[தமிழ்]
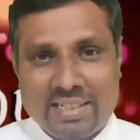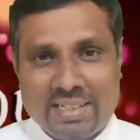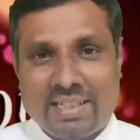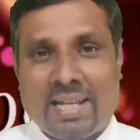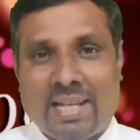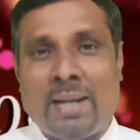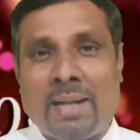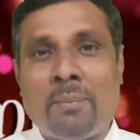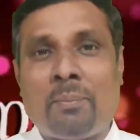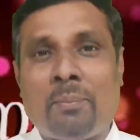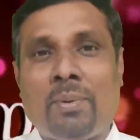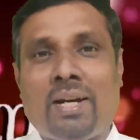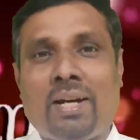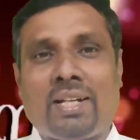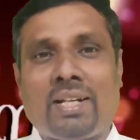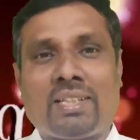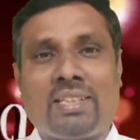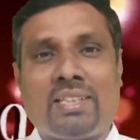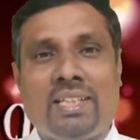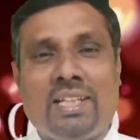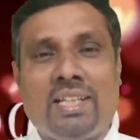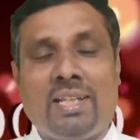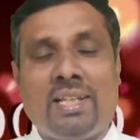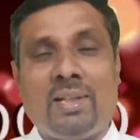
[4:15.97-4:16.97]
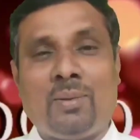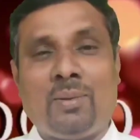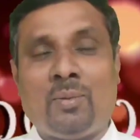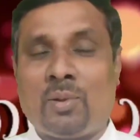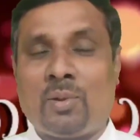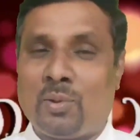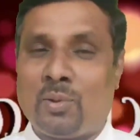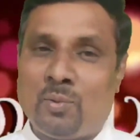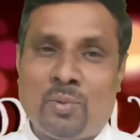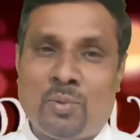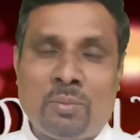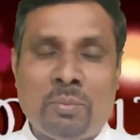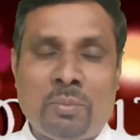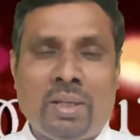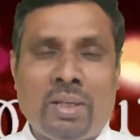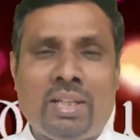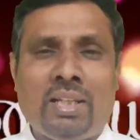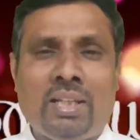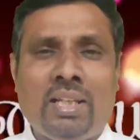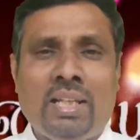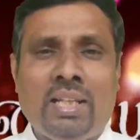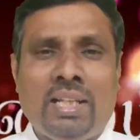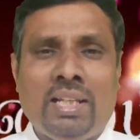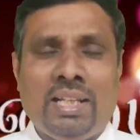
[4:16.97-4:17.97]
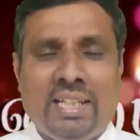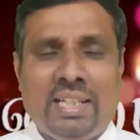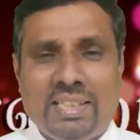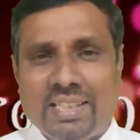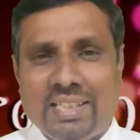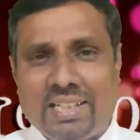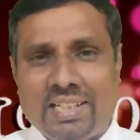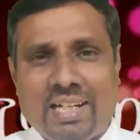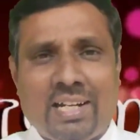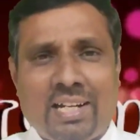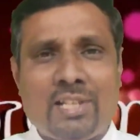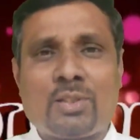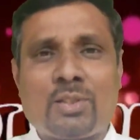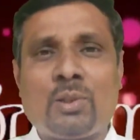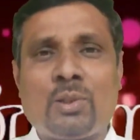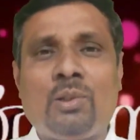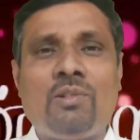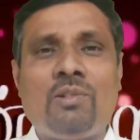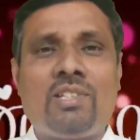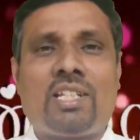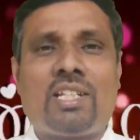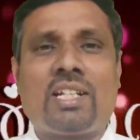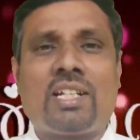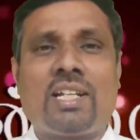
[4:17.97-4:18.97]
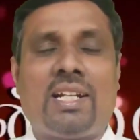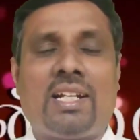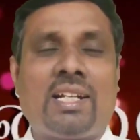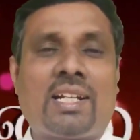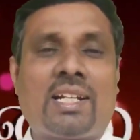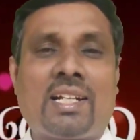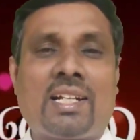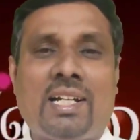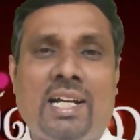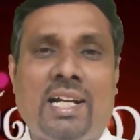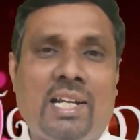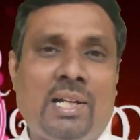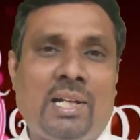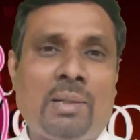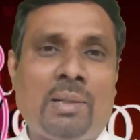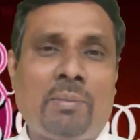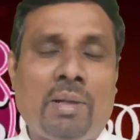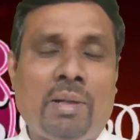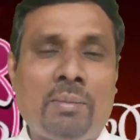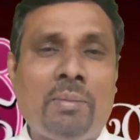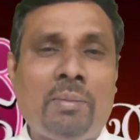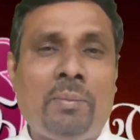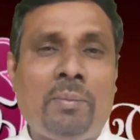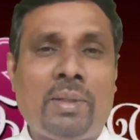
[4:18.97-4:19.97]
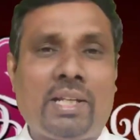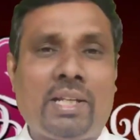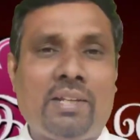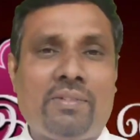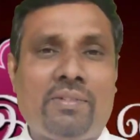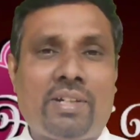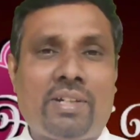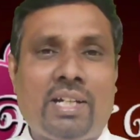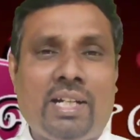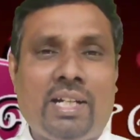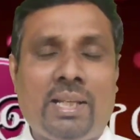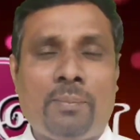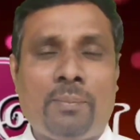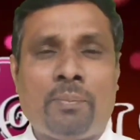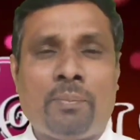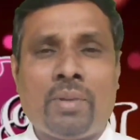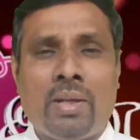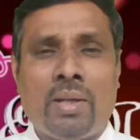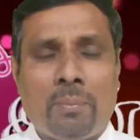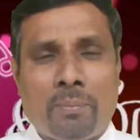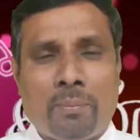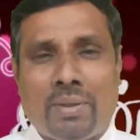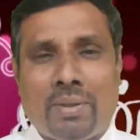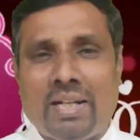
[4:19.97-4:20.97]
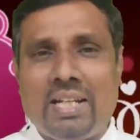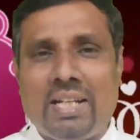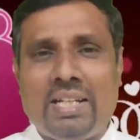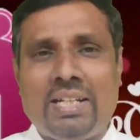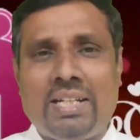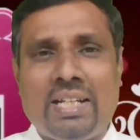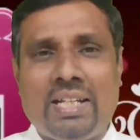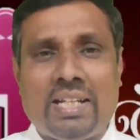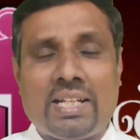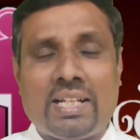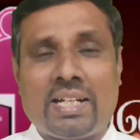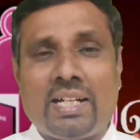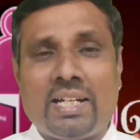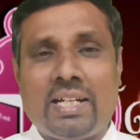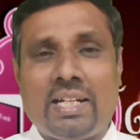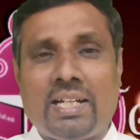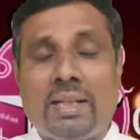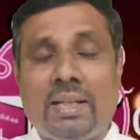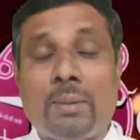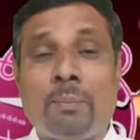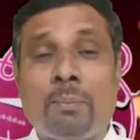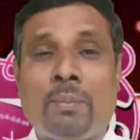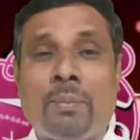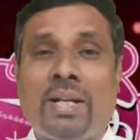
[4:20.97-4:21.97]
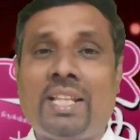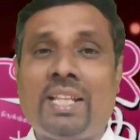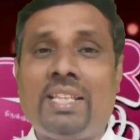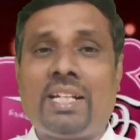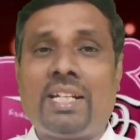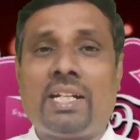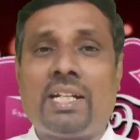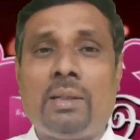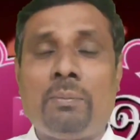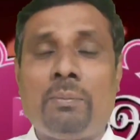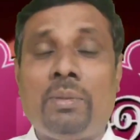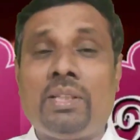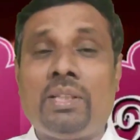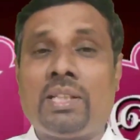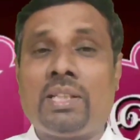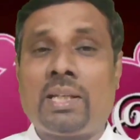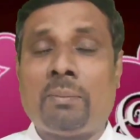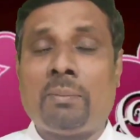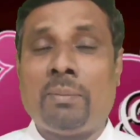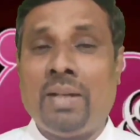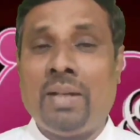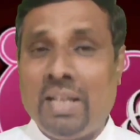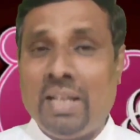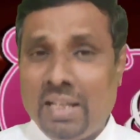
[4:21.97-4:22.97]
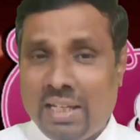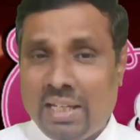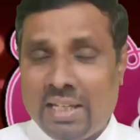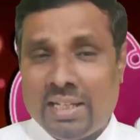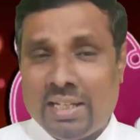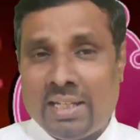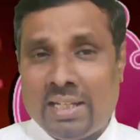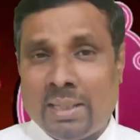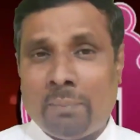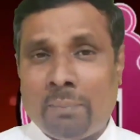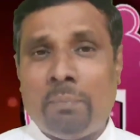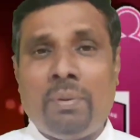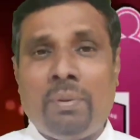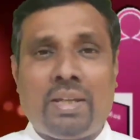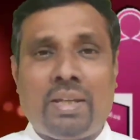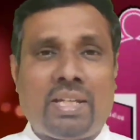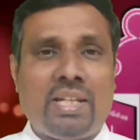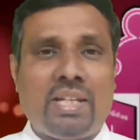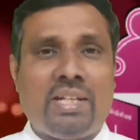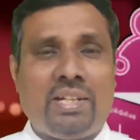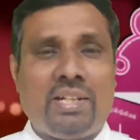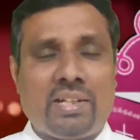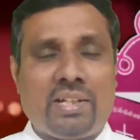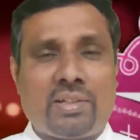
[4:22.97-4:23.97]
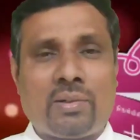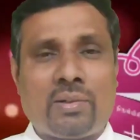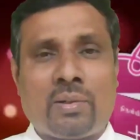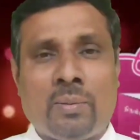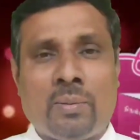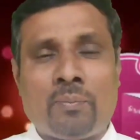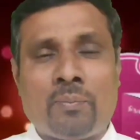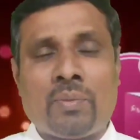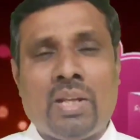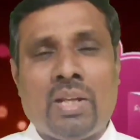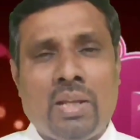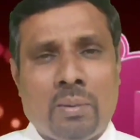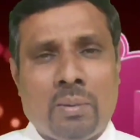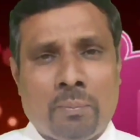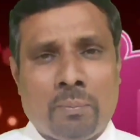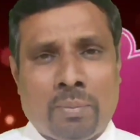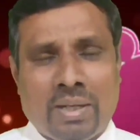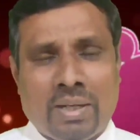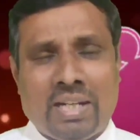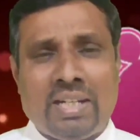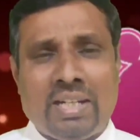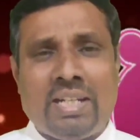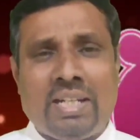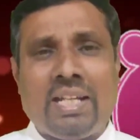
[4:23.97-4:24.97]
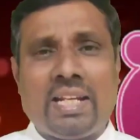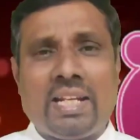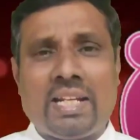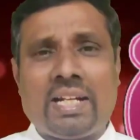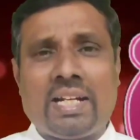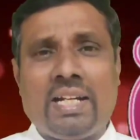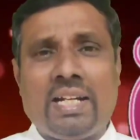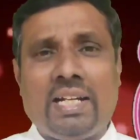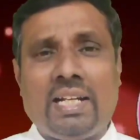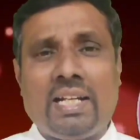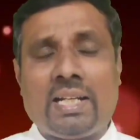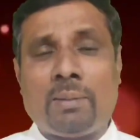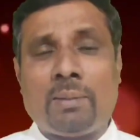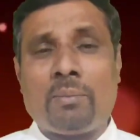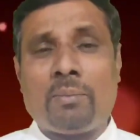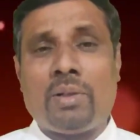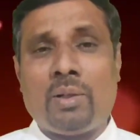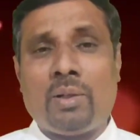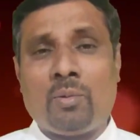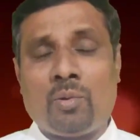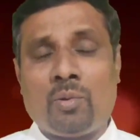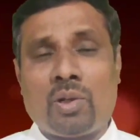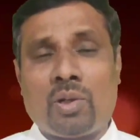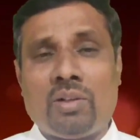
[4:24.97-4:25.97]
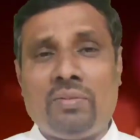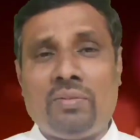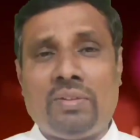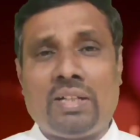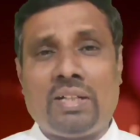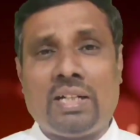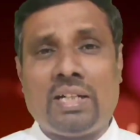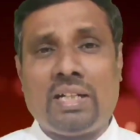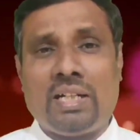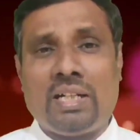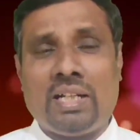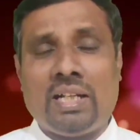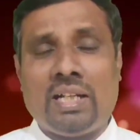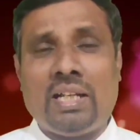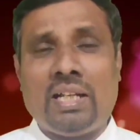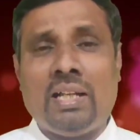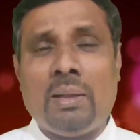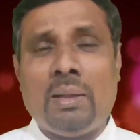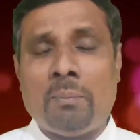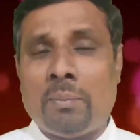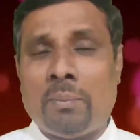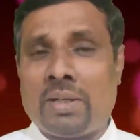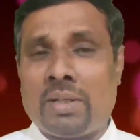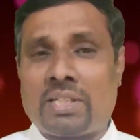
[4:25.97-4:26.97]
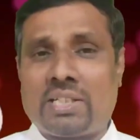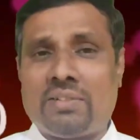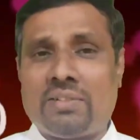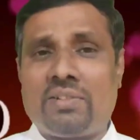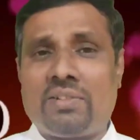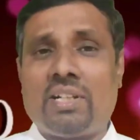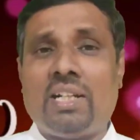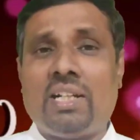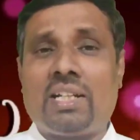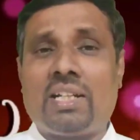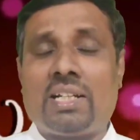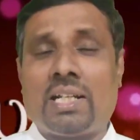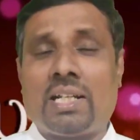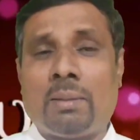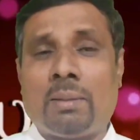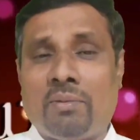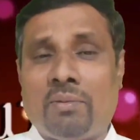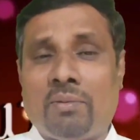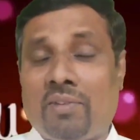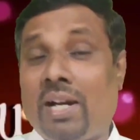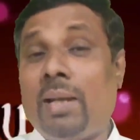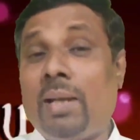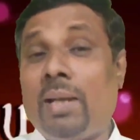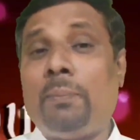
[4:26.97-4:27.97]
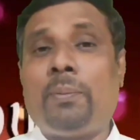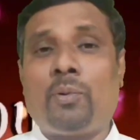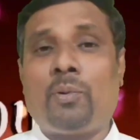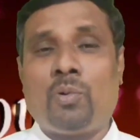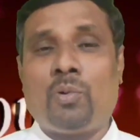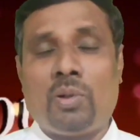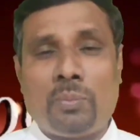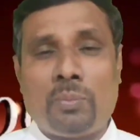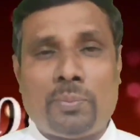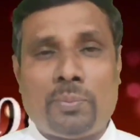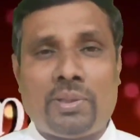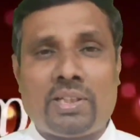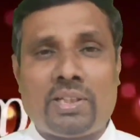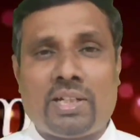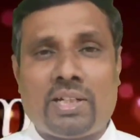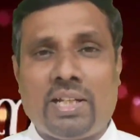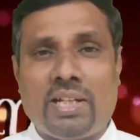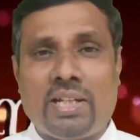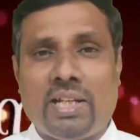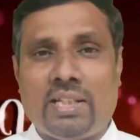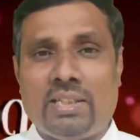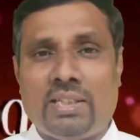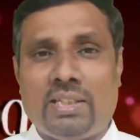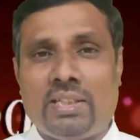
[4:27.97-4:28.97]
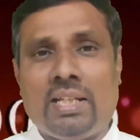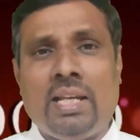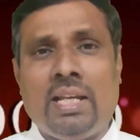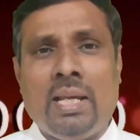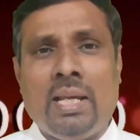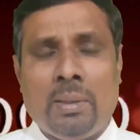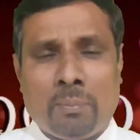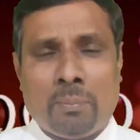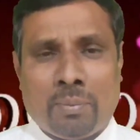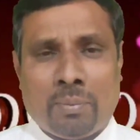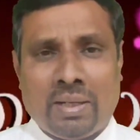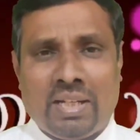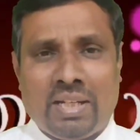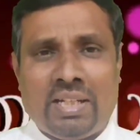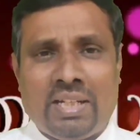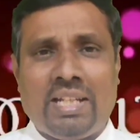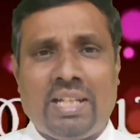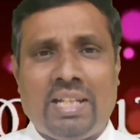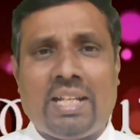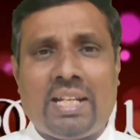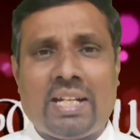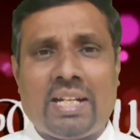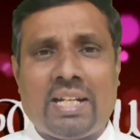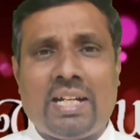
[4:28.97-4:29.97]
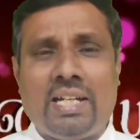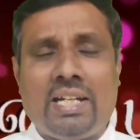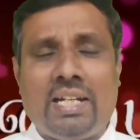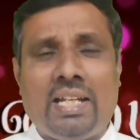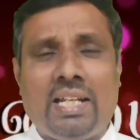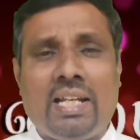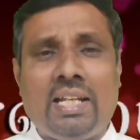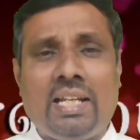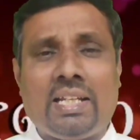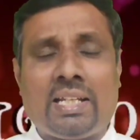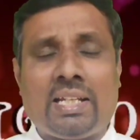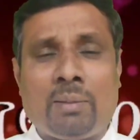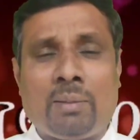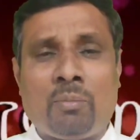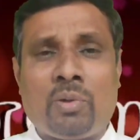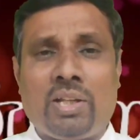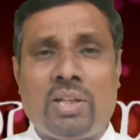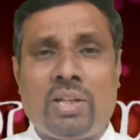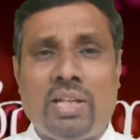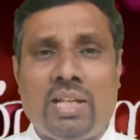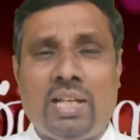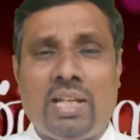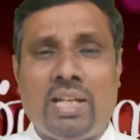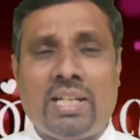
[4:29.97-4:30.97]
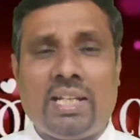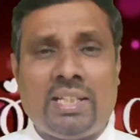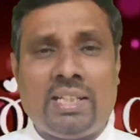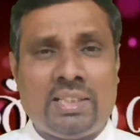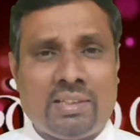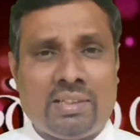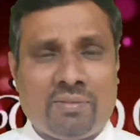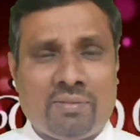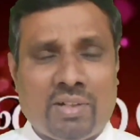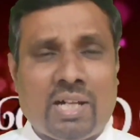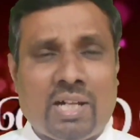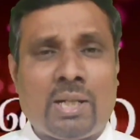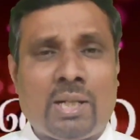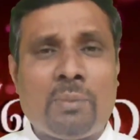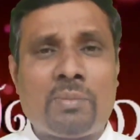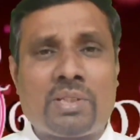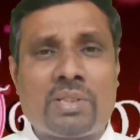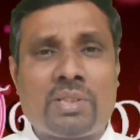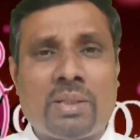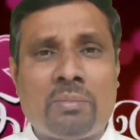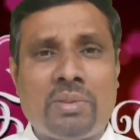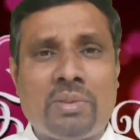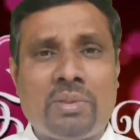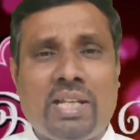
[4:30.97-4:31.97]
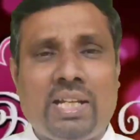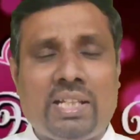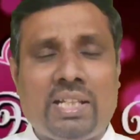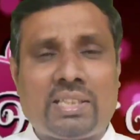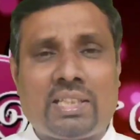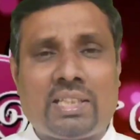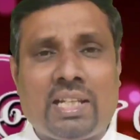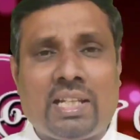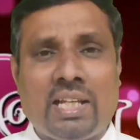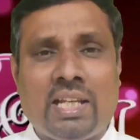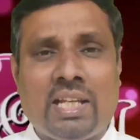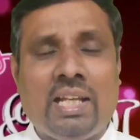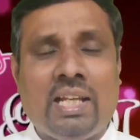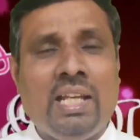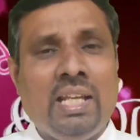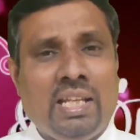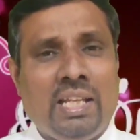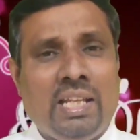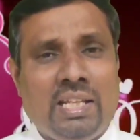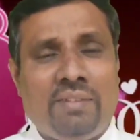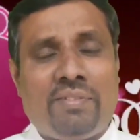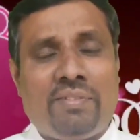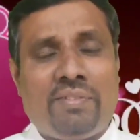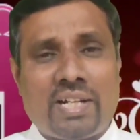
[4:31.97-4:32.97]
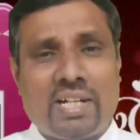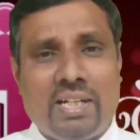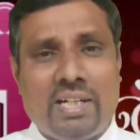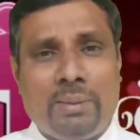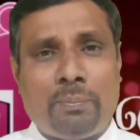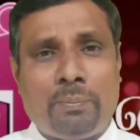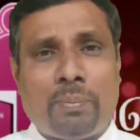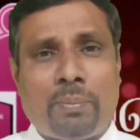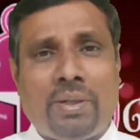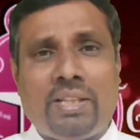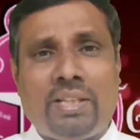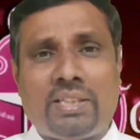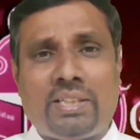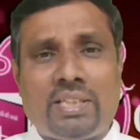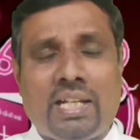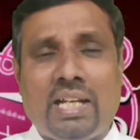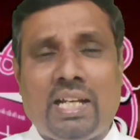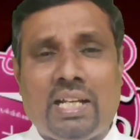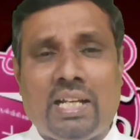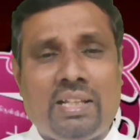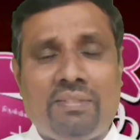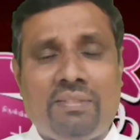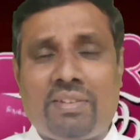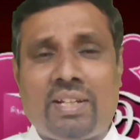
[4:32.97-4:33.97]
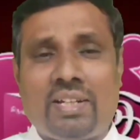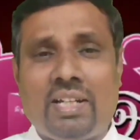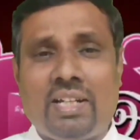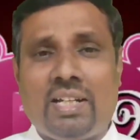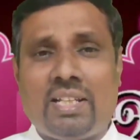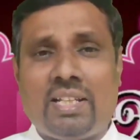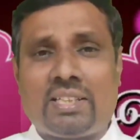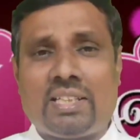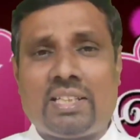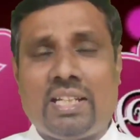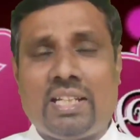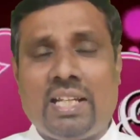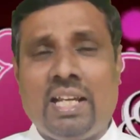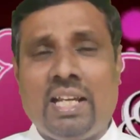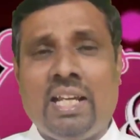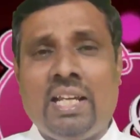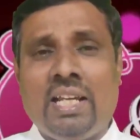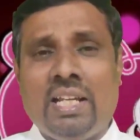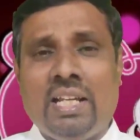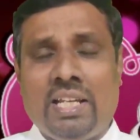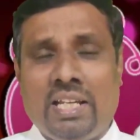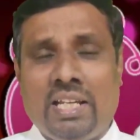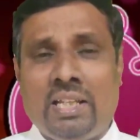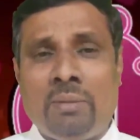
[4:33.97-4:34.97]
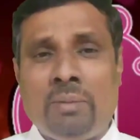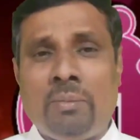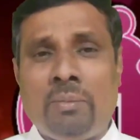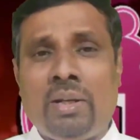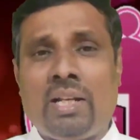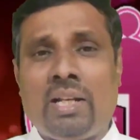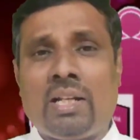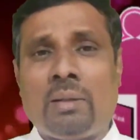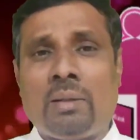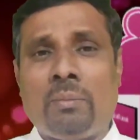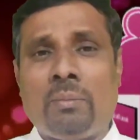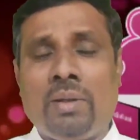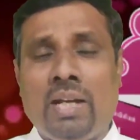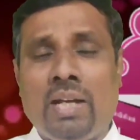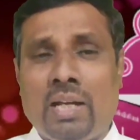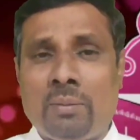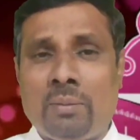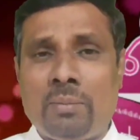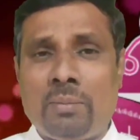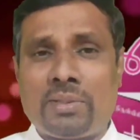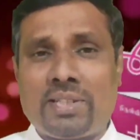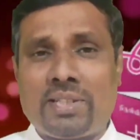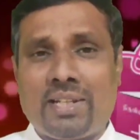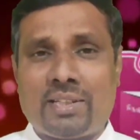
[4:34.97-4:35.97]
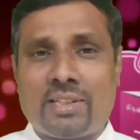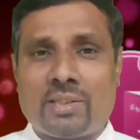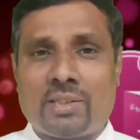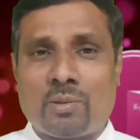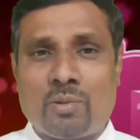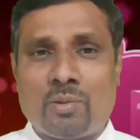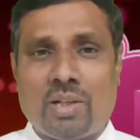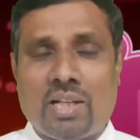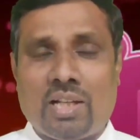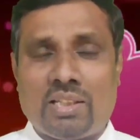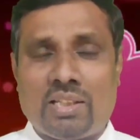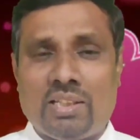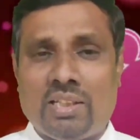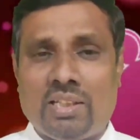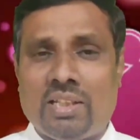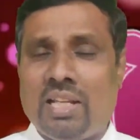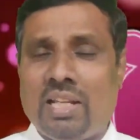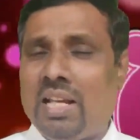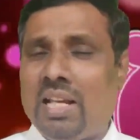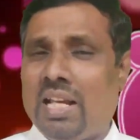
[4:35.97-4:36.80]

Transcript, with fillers: நாம் பார்த்த ஒரு உண்மை இதெல்லாம் நான் சொல்லுவதற்கான காரணம் அன்புமிக்கவர்களே பல நேரங்களில் மனிதர்கள் மீது நம்ம நம்பிக்கை எழுக்கிறோம் பல நேரங்களில் நம்முடைய உறவுகளில் மற்றவர்களுக்கு நம்ம வாய்ப்பு கொடுப்பது கிடையாது பல நேரங்களில் நம்முடைய இந்த வாழும் சமுதாயத்தில் இவர்கள் இப்படித்தான் இவர்களிடத்தில் இனிமேல் நம்ம அன்பு செலுத்தக்கூடாது